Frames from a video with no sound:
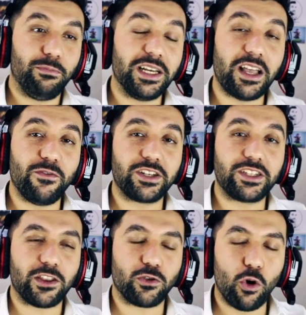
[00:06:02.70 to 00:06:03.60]
birden
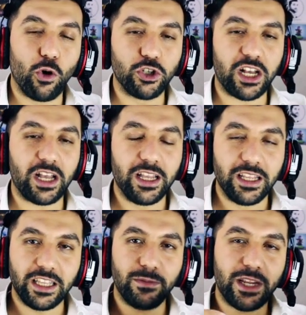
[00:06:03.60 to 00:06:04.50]
fırsat doğunca
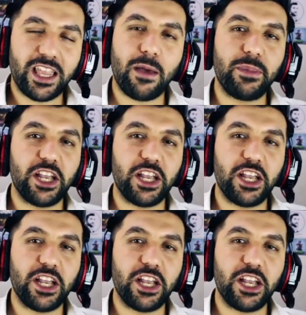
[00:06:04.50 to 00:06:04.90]
dedim neden